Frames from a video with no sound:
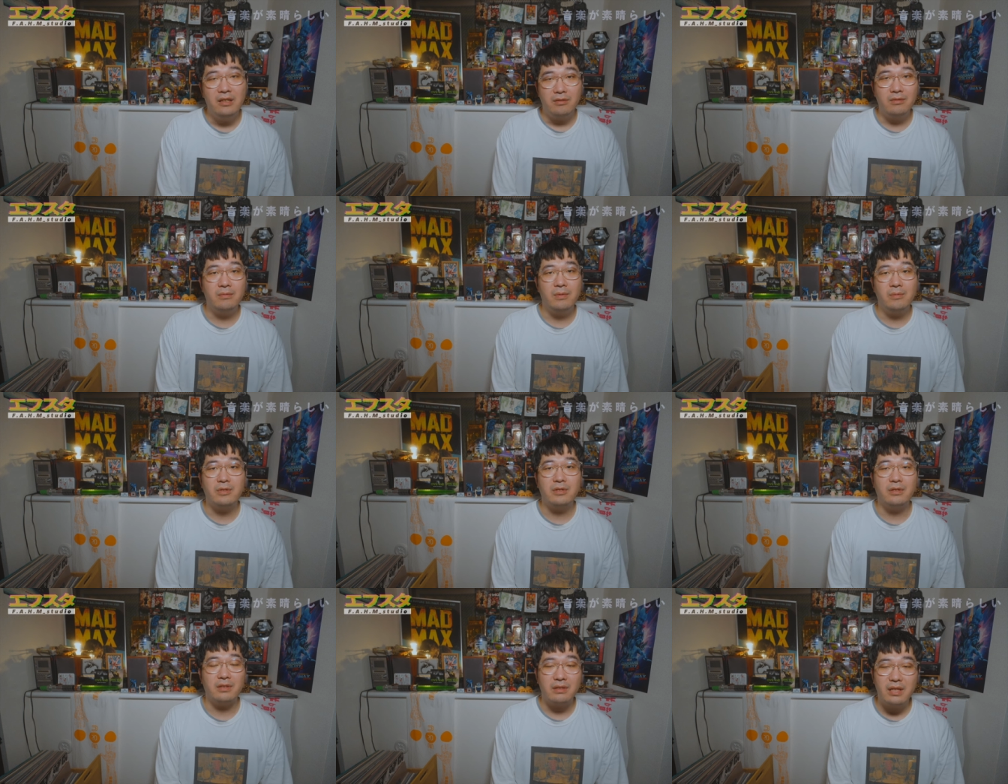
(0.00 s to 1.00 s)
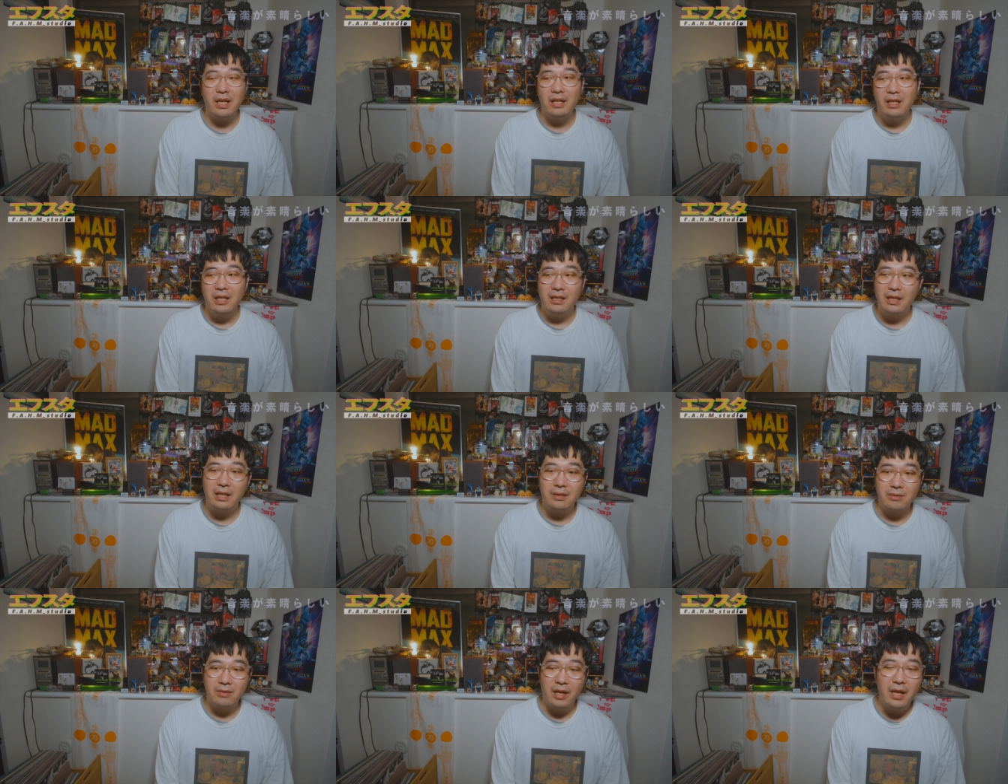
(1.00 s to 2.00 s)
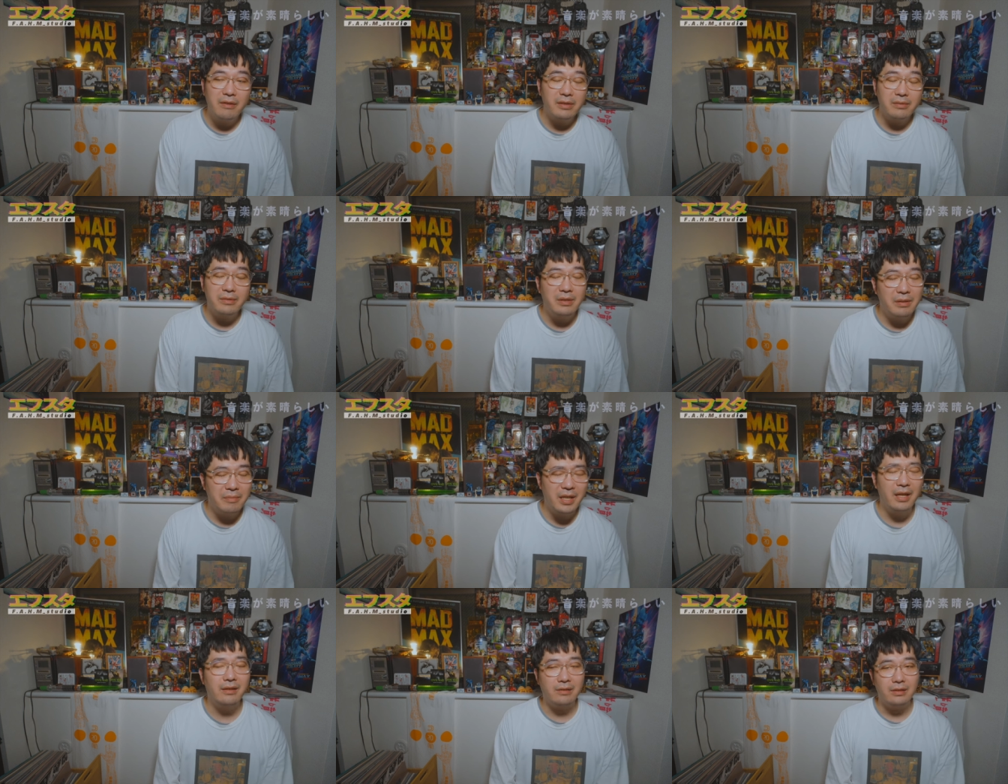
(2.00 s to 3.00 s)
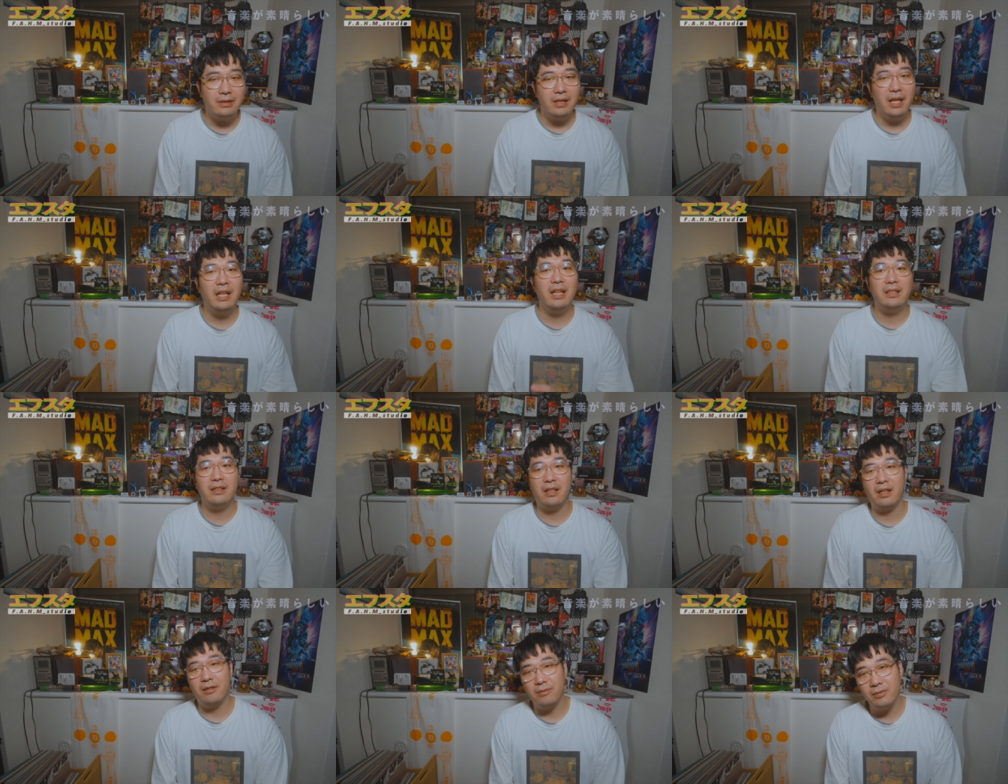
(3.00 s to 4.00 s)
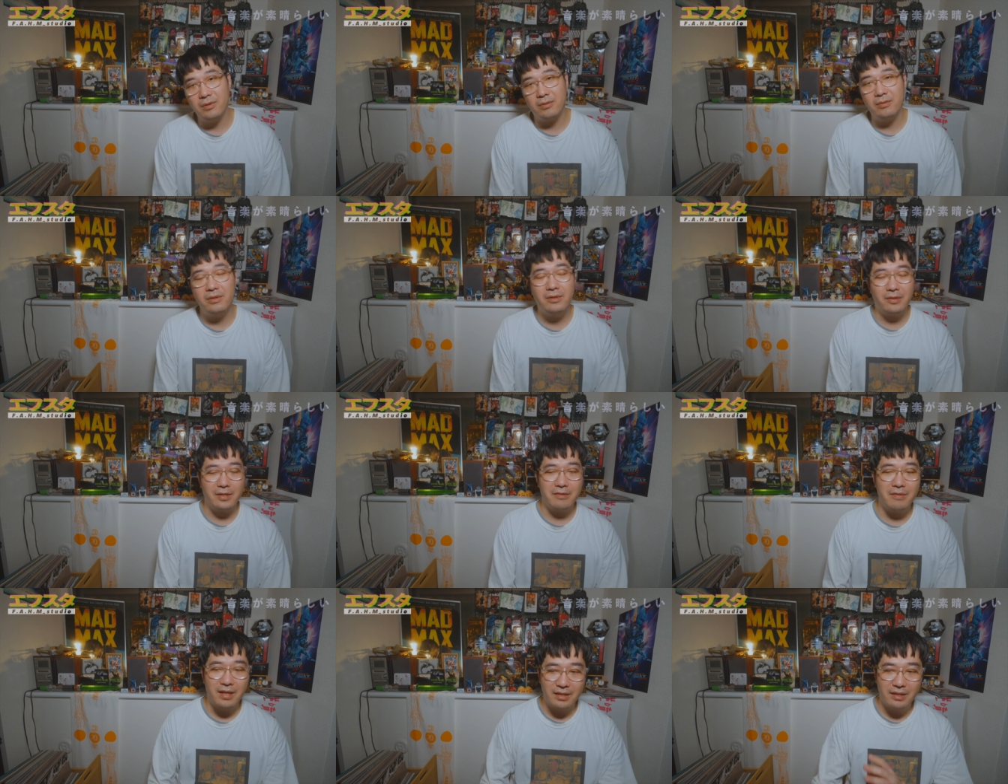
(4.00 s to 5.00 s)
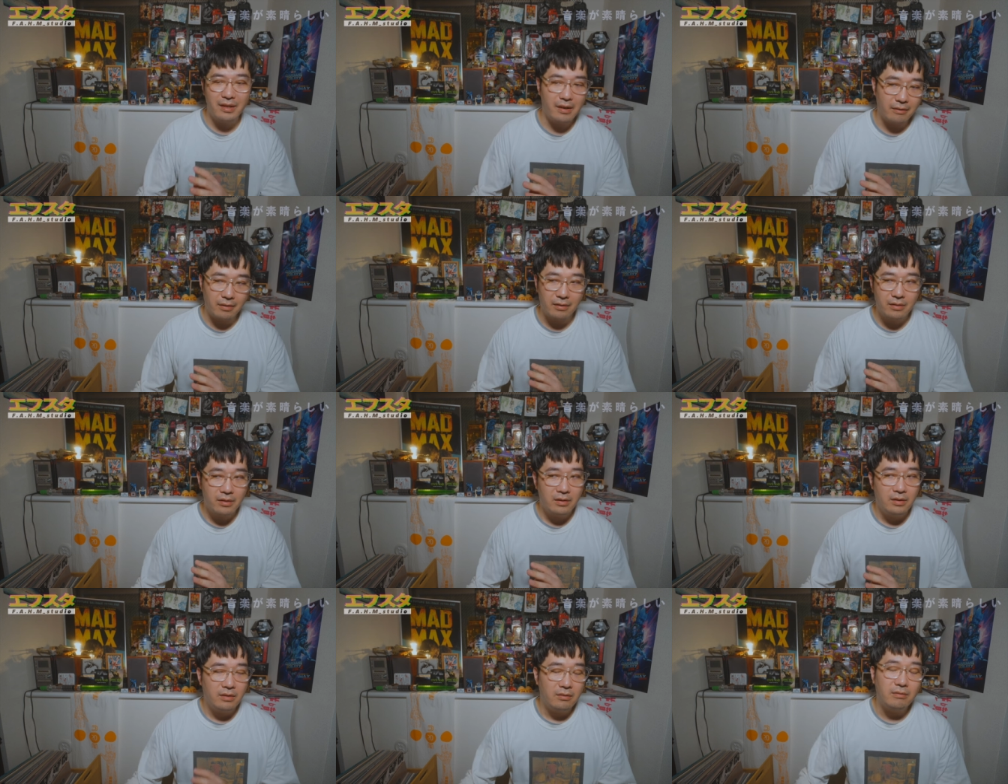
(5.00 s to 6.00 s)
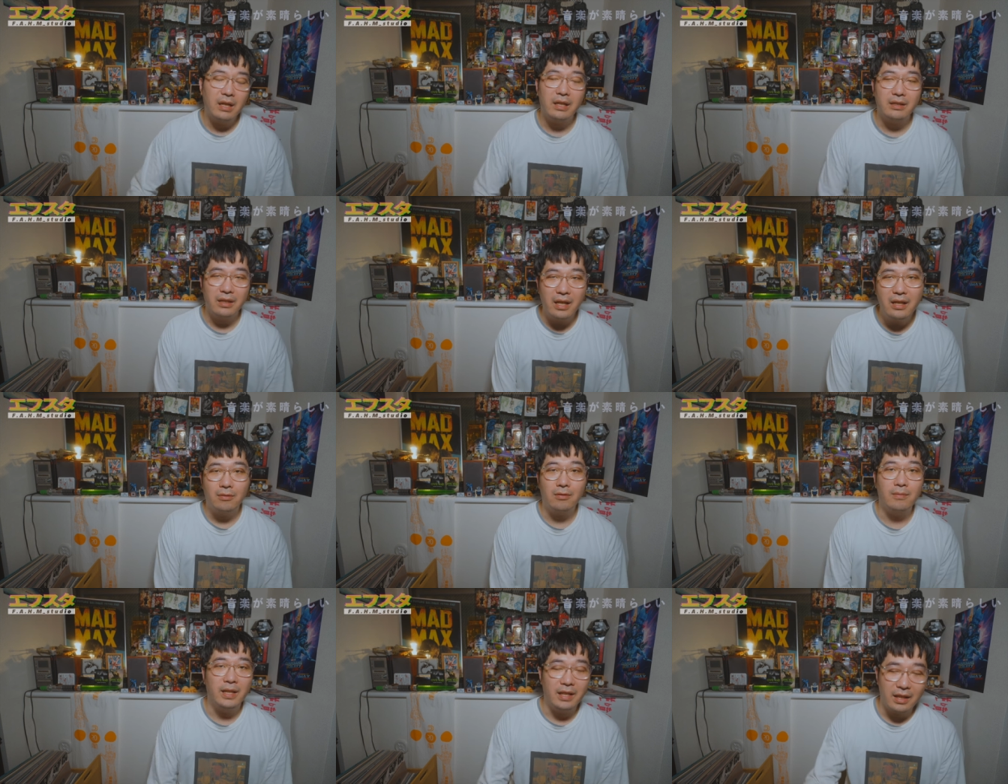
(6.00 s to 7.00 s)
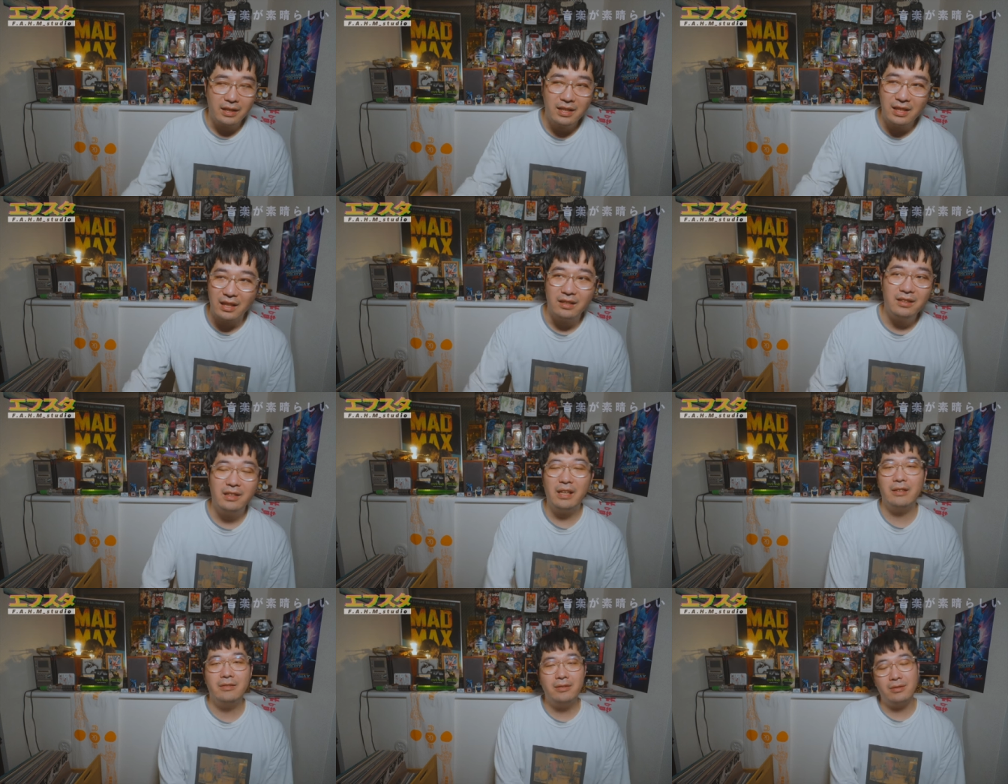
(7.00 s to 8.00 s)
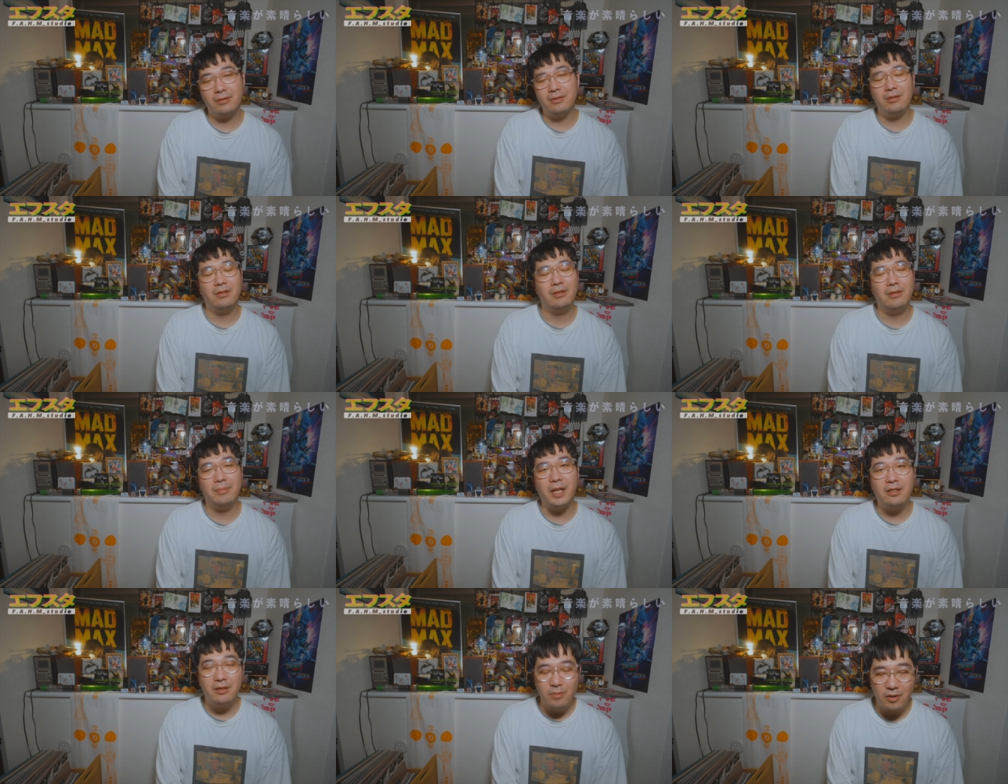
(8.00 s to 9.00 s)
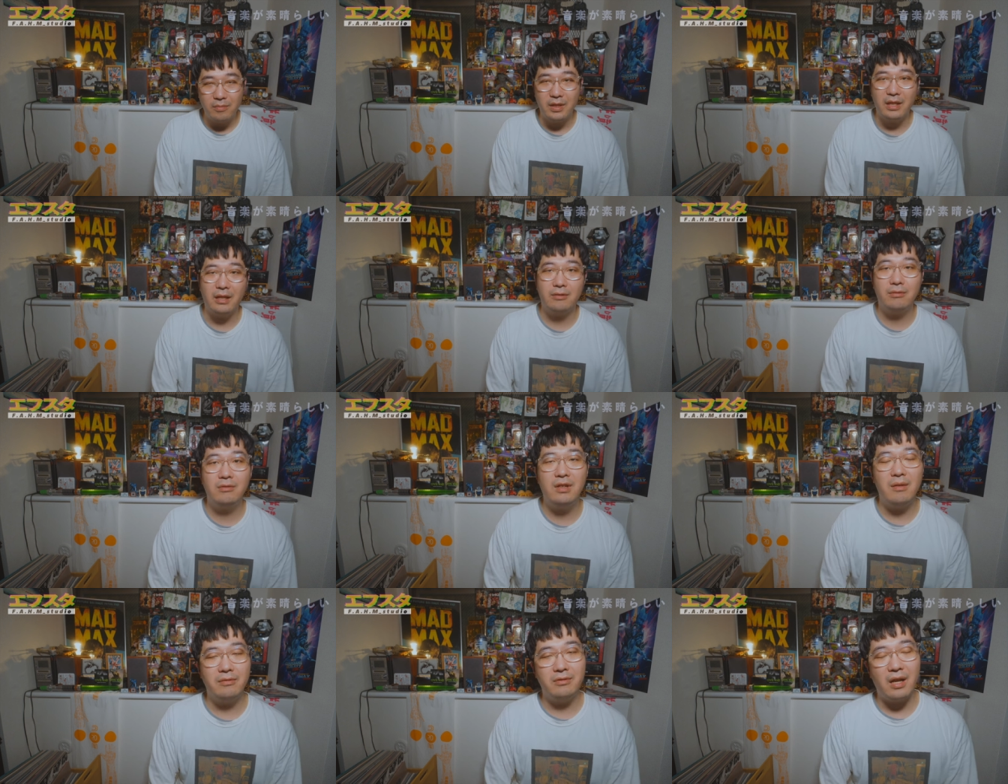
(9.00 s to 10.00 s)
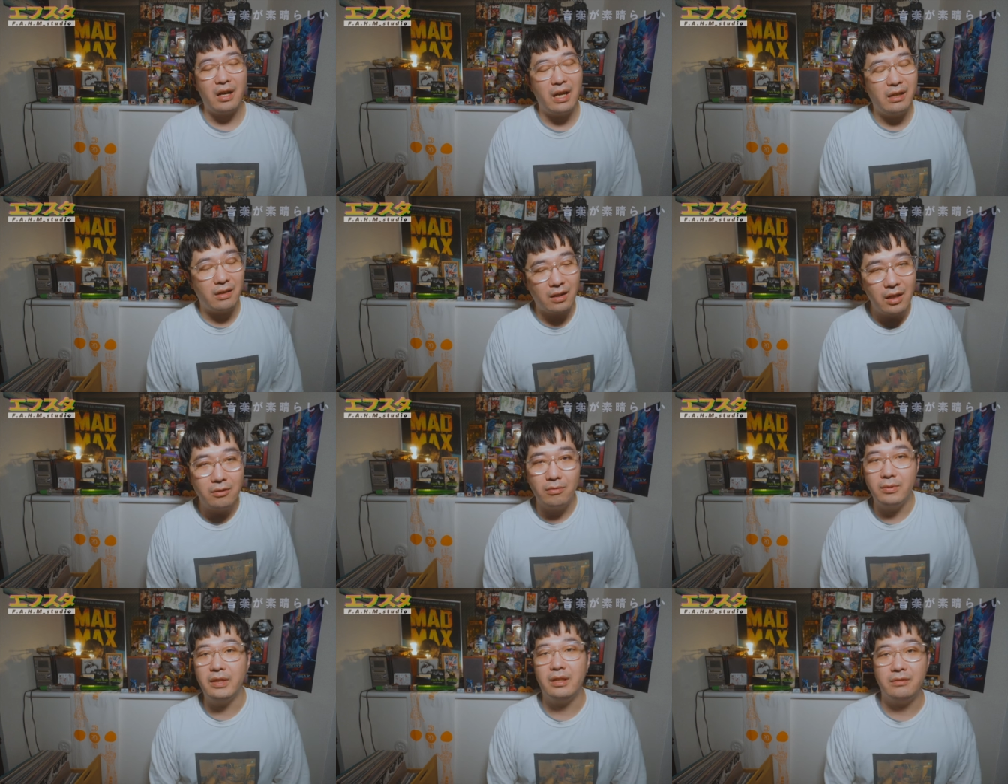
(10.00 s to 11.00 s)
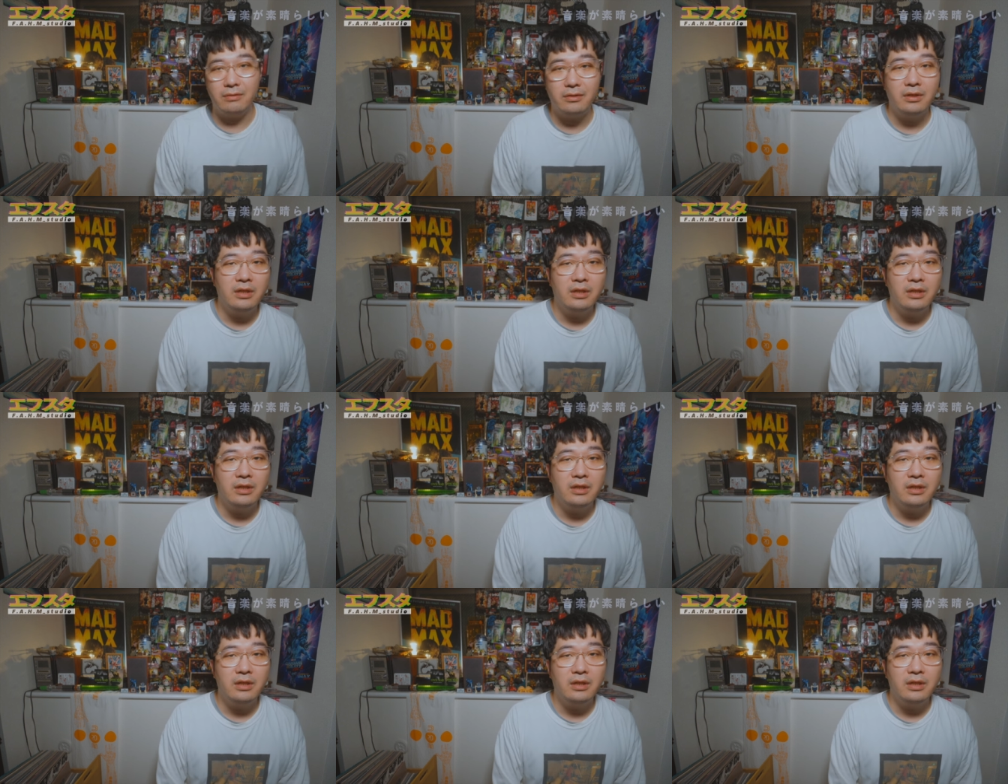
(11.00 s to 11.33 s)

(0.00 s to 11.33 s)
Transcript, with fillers: これも面白いですねだからその平和そうに見える絵なんだけどもこの人たちは家を追われてねここまで来たっていうそのバックボーンみたいなところが伺えるかなと思ったりする、